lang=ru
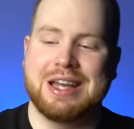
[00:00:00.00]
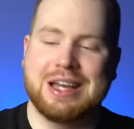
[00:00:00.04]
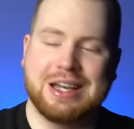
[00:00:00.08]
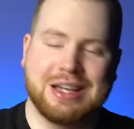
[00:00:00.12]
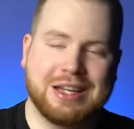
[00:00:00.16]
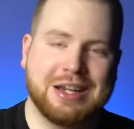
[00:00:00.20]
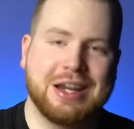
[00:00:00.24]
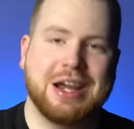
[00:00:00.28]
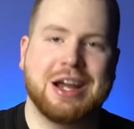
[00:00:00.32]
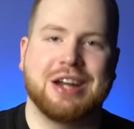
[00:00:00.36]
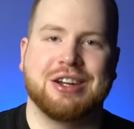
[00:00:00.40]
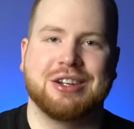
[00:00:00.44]

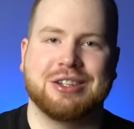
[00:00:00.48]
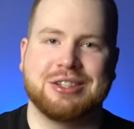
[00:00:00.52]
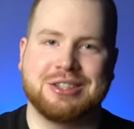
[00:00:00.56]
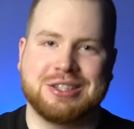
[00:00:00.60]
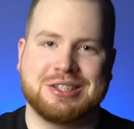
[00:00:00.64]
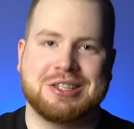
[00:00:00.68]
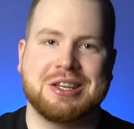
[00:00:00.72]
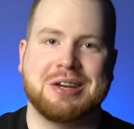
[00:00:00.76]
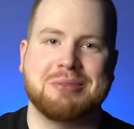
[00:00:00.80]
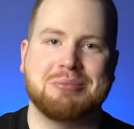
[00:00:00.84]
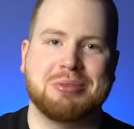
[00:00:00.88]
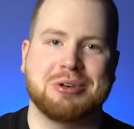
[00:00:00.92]
Реально,
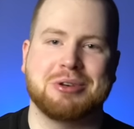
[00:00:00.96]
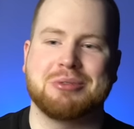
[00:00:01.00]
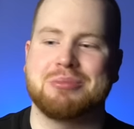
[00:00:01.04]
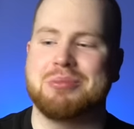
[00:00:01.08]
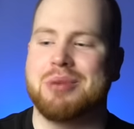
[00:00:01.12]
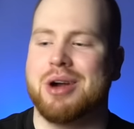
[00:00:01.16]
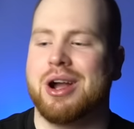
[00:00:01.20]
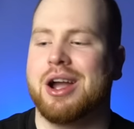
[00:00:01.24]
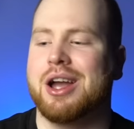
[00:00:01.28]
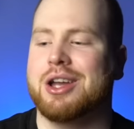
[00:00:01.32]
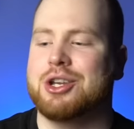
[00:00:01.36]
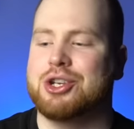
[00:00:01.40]
запах
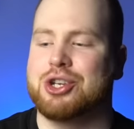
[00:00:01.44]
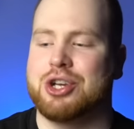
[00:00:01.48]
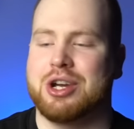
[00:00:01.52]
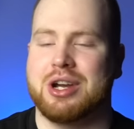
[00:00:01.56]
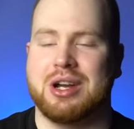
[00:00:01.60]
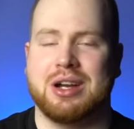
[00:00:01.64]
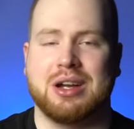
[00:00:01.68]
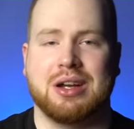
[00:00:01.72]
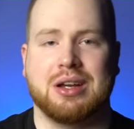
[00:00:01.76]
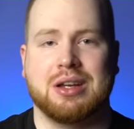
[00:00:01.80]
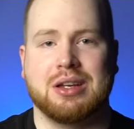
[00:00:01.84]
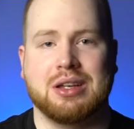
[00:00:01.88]

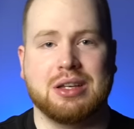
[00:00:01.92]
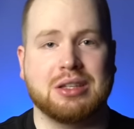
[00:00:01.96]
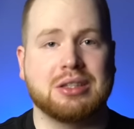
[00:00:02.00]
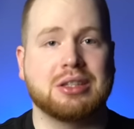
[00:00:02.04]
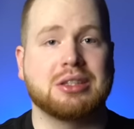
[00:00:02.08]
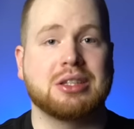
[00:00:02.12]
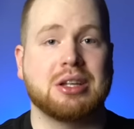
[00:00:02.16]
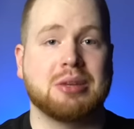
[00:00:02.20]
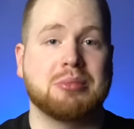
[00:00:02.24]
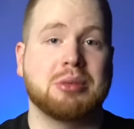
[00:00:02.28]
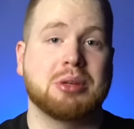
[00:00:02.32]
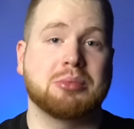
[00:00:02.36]
богача.
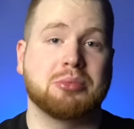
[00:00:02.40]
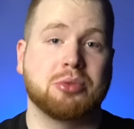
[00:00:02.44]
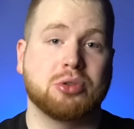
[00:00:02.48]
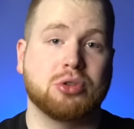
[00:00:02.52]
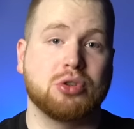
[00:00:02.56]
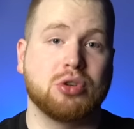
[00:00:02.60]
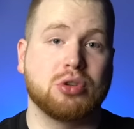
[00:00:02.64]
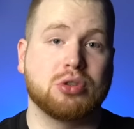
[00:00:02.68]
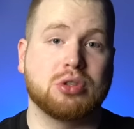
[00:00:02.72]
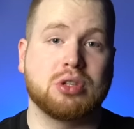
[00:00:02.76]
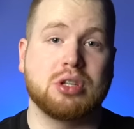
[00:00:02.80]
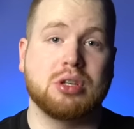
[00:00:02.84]
Этот аромат
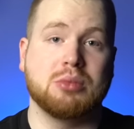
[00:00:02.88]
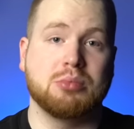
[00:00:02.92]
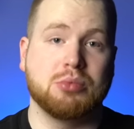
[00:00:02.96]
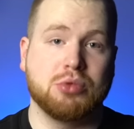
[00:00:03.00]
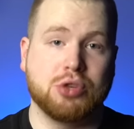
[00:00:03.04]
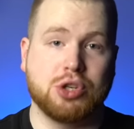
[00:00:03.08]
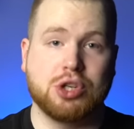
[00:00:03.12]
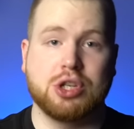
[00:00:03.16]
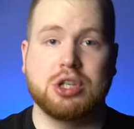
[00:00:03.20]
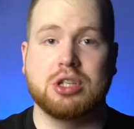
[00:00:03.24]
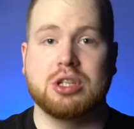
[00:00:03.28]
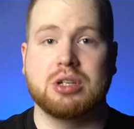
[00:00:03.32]
подойдет и
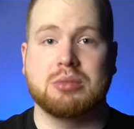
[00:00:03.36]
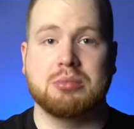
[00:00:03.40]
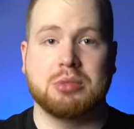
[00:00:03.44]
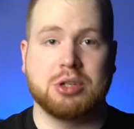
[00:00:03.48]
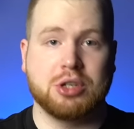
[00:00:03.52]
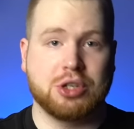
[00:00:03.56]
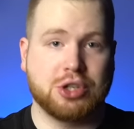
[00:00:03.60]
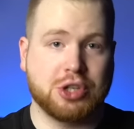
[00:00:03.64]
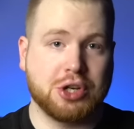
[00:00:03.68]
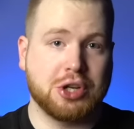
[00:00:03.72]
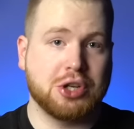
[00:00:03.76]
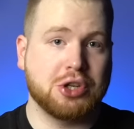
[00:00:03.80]
мужчинам, и
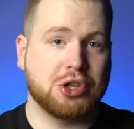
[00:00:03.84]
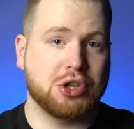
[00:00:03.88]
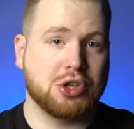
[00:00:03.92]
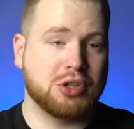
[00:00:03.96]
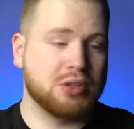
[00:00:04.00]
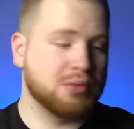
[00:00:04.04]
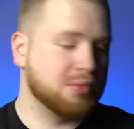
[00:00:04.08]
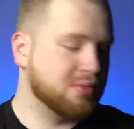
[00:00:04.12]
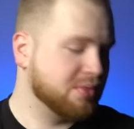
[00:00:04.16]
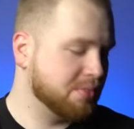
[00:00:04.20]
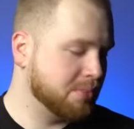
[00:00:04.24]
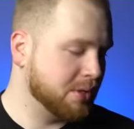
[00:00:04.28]

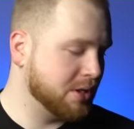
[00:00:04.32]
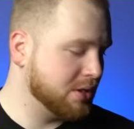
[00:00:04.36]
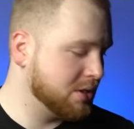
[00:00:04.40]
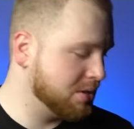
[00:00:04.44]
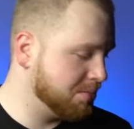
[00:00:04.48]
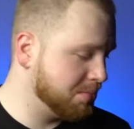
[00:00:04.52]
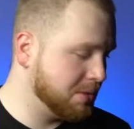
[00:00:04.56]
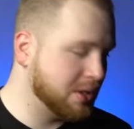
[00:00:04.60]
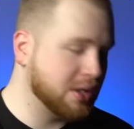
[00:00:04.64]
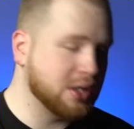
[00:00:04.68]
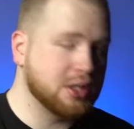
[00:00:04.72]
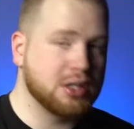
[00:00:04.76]
женщинам. В
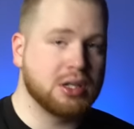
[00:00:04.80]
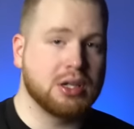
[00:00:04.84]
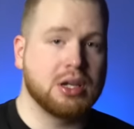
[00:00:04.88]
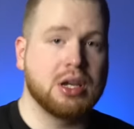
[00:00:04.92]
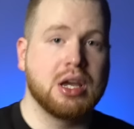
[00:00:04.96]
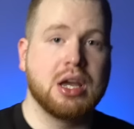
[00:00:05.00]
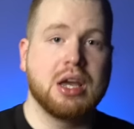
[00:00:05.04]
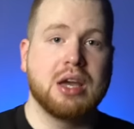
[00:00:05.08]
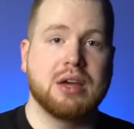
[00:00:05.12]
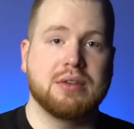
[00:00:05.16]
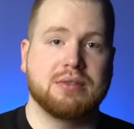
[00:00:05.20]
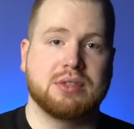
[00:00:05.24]
принципе, как и
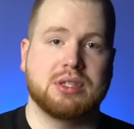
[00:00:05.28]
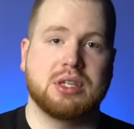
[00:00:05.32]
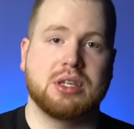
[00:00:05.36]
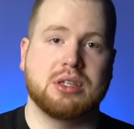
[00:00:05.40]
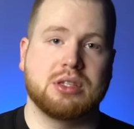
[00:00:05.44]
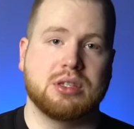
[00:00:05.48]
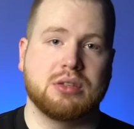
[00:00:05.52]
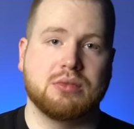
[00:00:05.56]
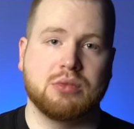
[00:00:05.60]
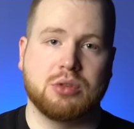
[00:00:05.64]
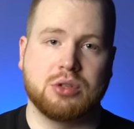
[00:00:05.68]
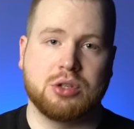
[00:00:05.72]
все
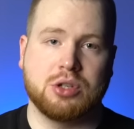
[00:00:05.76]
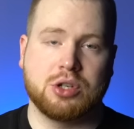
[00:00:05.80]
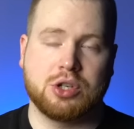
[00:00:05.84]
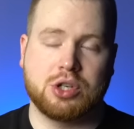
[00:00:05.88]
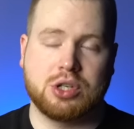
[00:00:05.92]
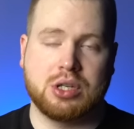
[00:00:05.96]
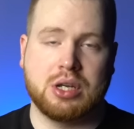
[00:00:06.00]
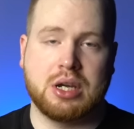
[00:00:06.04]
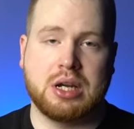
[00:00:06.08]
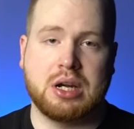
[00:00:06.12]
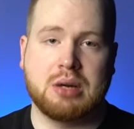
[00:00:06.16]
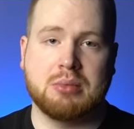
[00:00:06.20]

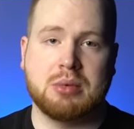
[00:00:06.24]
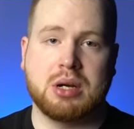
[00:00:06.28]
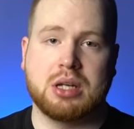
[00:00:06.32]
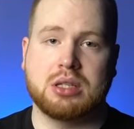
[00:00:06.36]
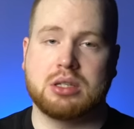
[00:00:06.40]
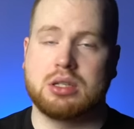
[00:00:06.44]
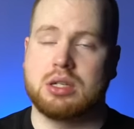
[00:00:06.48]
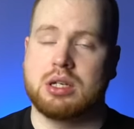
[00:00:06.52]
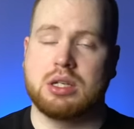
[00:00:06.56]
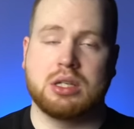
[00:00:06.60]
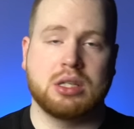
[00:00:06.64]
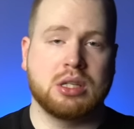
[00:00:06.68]
сегодняшние
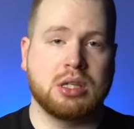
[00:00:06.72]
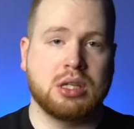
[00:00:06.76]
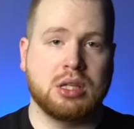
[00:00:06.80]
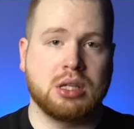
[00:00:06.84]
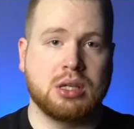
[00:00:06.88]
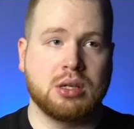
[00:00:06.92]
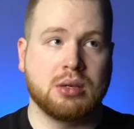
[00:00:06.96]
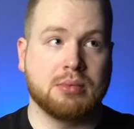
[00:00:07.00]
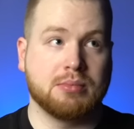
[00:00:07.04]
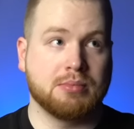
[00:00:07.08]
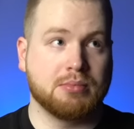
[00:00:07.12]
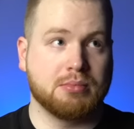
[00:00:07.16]
ароматы,
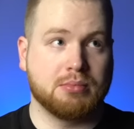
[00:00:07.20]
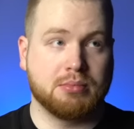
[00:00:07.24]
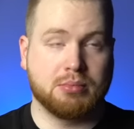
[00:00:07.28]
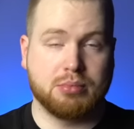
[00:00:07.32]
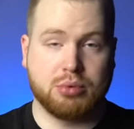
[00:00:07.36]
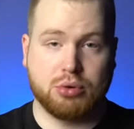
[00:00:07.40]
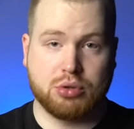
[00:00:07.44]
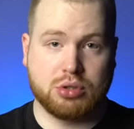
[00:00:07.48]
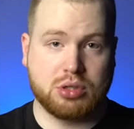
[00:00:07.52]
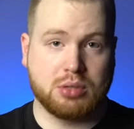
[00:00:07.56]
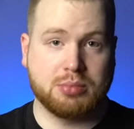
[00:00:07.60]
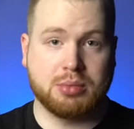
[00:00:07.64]
они
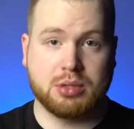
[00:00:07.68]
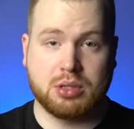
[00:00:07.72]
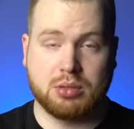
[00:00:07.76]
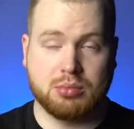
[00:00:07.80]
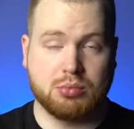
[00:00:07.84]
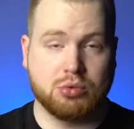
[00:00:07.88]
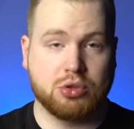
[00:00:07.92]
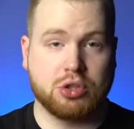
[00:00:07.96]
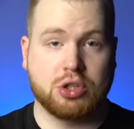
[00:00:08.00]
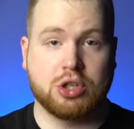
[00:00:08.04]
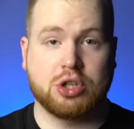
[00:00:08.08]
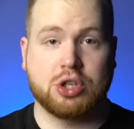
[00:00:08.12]
просто
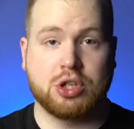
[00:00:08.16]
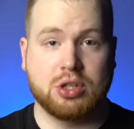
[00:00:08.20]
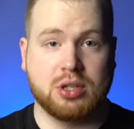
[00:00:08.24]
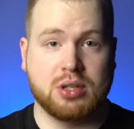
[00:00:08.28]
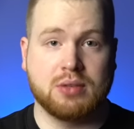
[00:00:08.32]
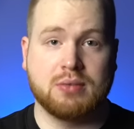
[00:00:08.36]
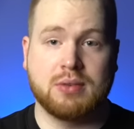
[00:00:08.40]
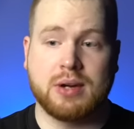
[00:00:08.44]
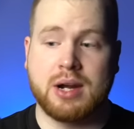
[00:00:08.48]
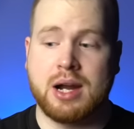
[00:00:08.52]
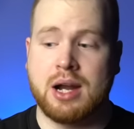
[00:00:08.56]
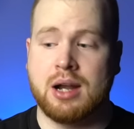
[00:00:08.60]
потому что
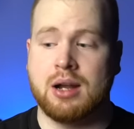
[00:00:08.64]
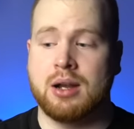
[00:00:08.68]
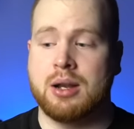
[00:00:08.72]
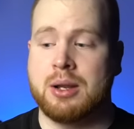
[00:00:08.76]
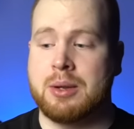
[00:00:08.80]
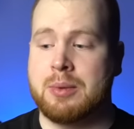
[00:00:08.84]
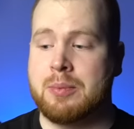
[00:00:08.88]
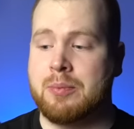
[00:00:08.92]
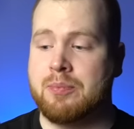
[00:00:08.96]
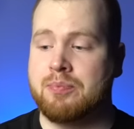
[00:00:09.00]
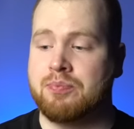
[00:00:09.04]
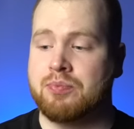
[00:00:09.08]

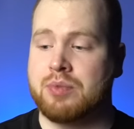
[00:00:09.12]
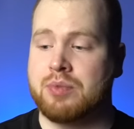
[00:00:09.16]
шедевральные.